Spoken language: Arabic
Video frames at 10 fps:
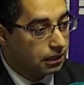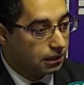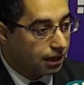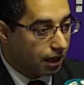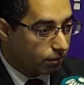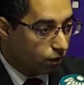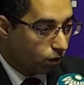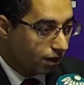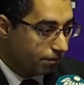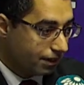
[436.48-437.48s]
إيه،
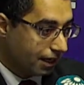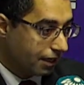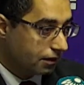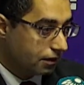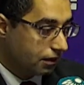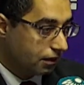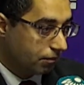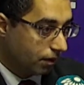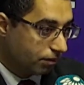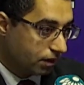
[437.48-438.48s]
نعم هو من حيث
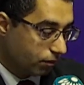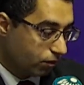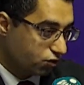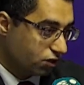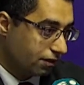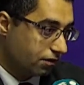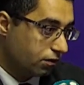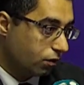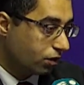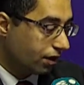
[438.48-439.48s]
المبدأ
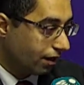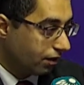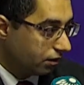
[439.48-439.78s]
مجرد التوقيع